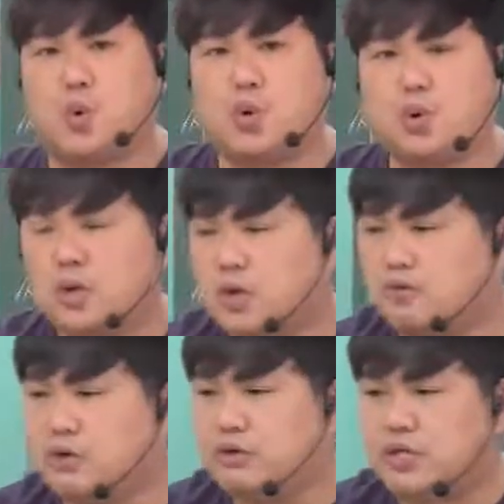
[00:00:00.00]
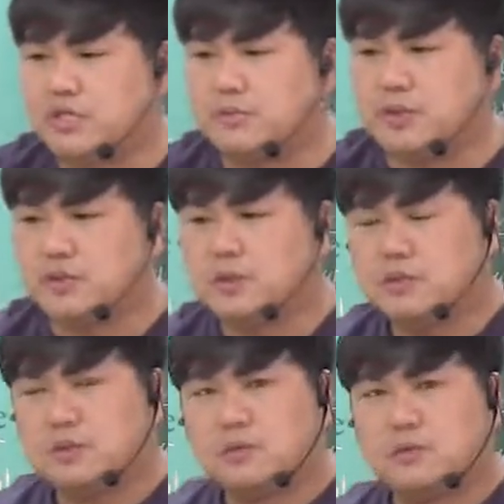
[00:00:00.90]
그러니까 우리로 따지면
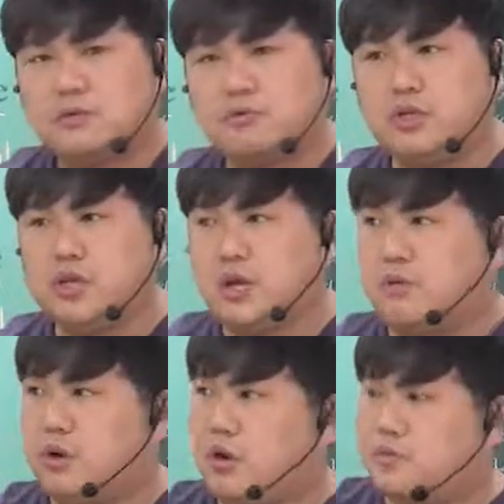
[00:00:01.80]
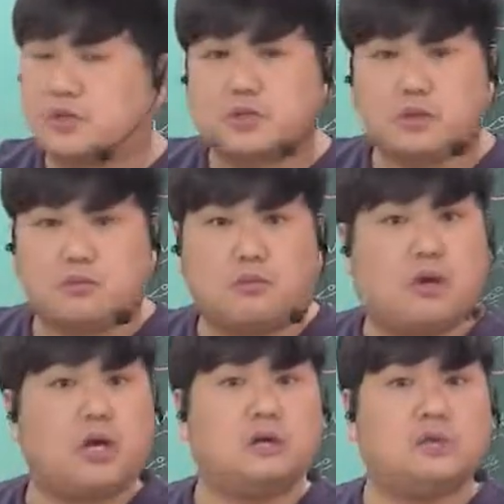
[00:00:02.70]
우리나라에 원래 없었던
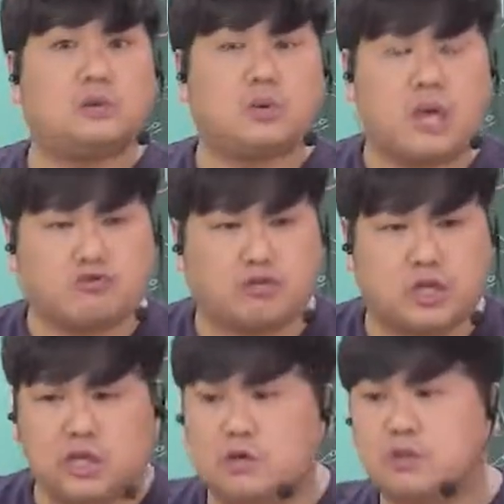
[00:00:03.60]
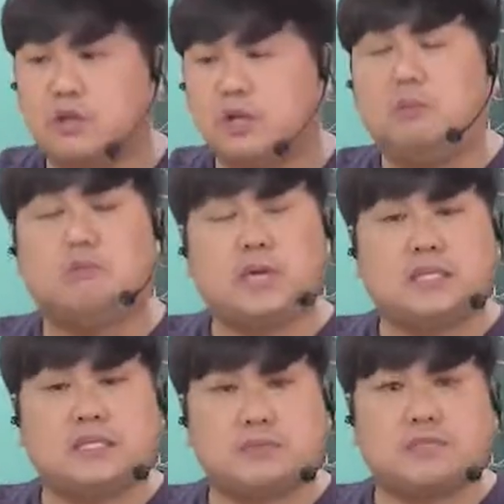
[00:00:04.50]
황소 개구리 이런 것들이
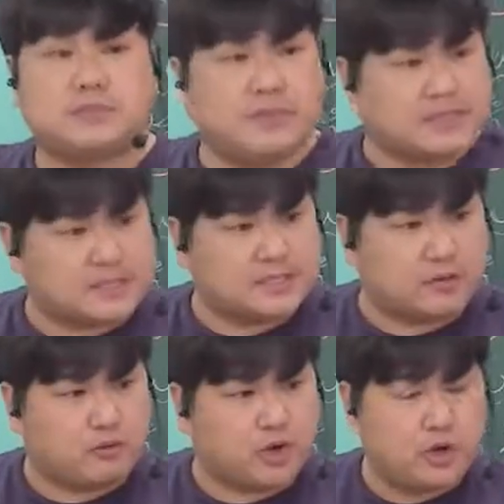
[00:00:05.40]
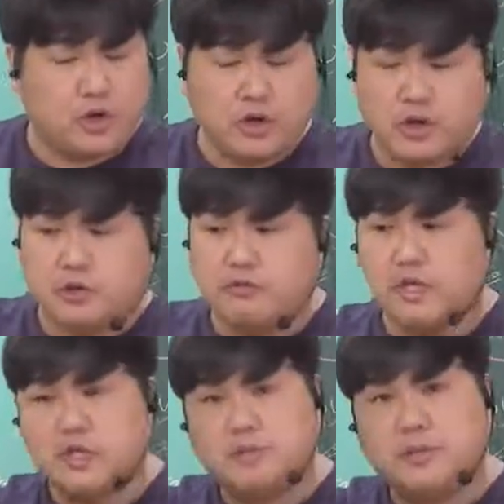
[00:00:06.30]
인베이시브 스페시스라고요. 근데 위에는
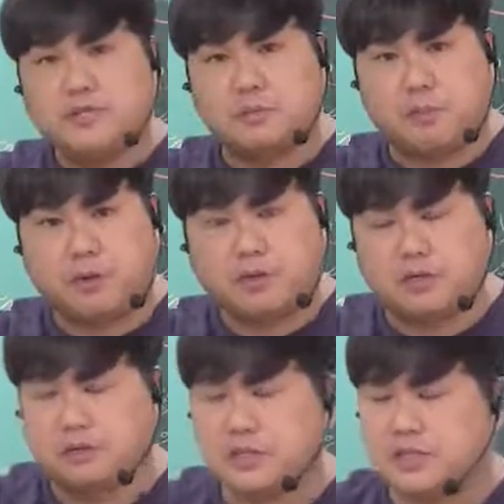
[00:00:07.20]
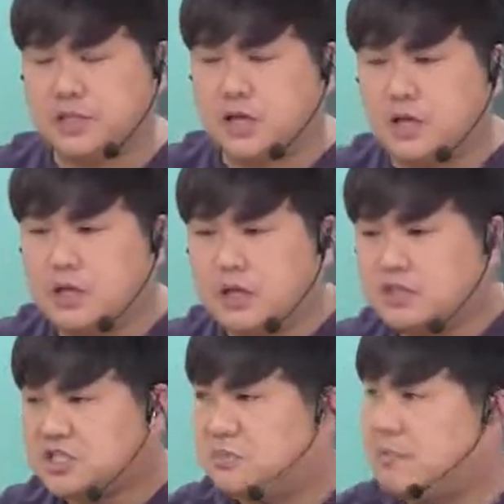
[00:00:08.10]
인베이시브 버드라고 나왔으니까
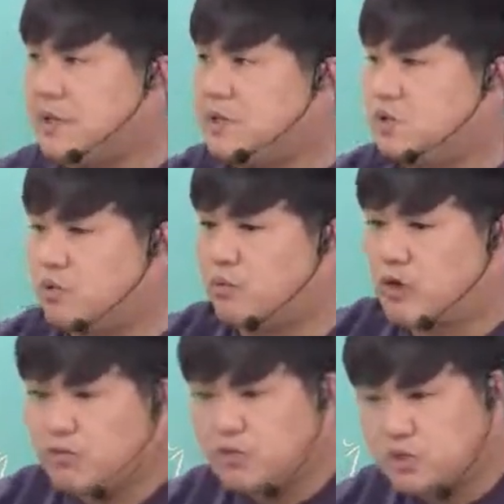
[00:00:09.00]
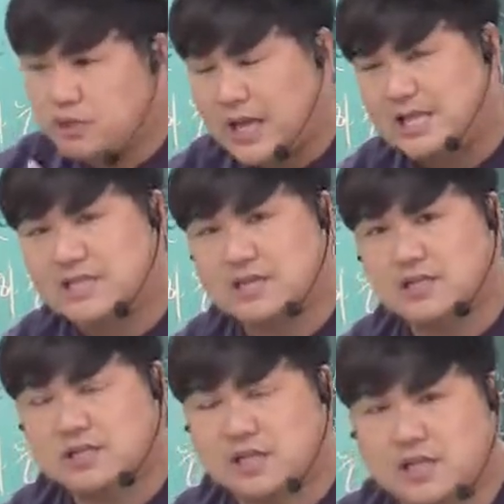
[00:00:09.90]
침입한 종. 원래 우리 동네 안 사는
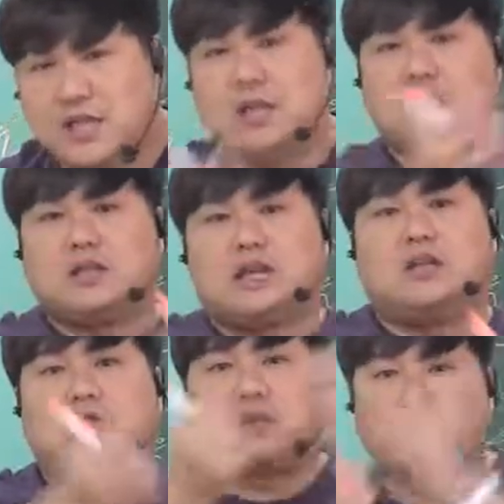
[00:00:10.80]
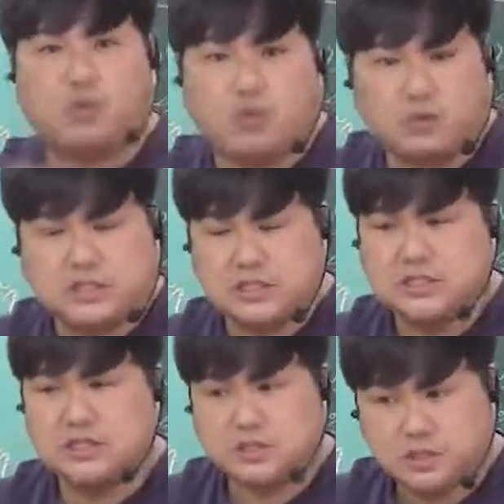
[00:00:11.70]
새인데 다른 애들이 들어온 거지.
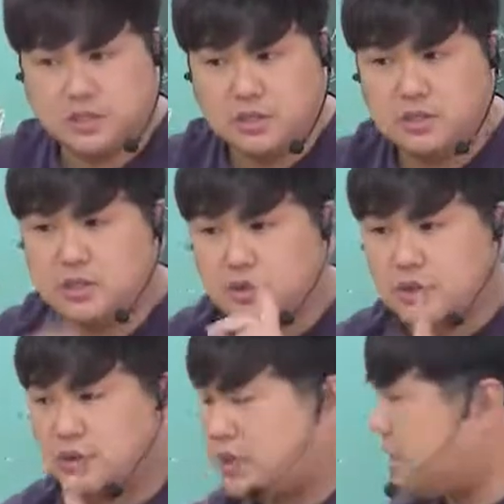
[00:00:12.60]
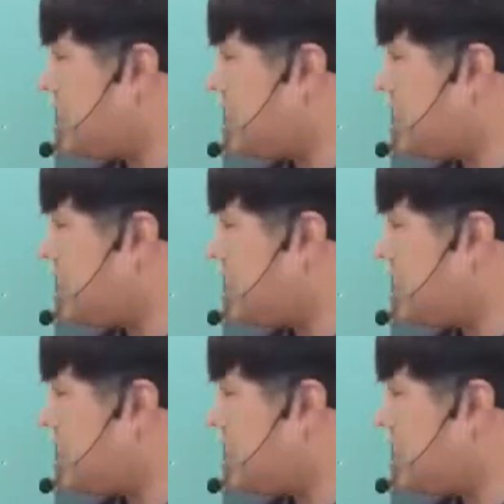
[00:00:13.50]
그죠? 이런 내용이다.